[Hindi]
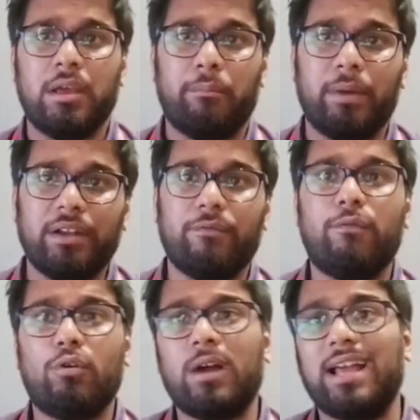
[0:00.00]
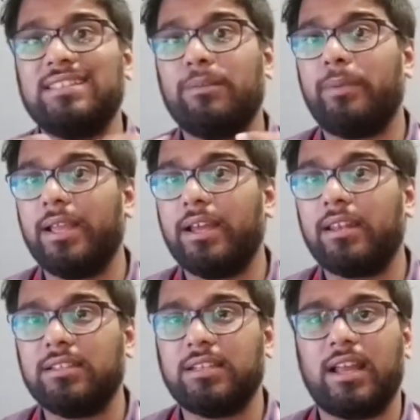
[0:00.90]
बट वो एज अ प्लेयर
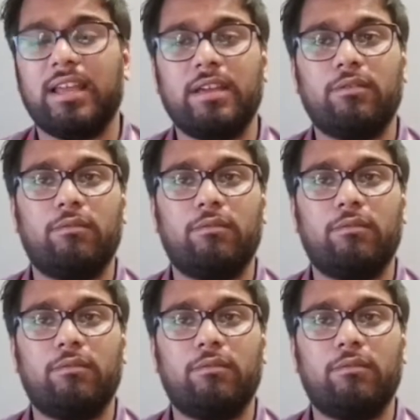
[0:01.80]
नजर आएगी